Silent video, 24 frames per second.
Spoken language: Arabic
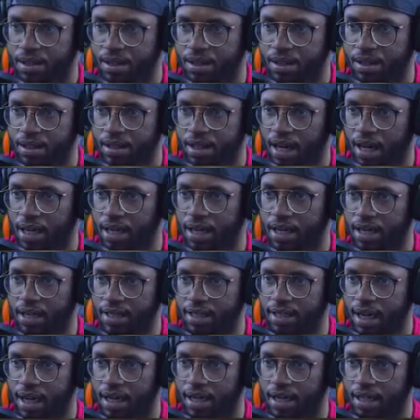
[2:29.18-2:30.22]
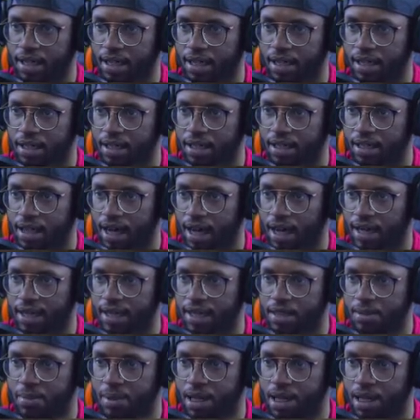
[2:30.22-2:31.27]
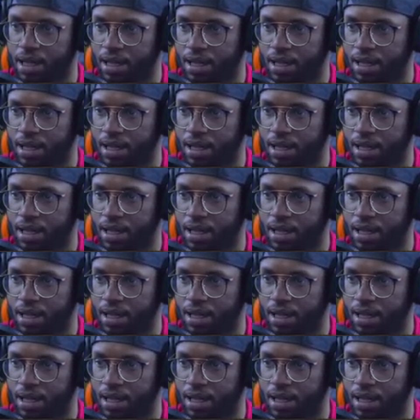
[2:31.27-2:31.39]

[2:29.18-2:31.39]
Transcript: تعال هنا تعال تعال يا زبالة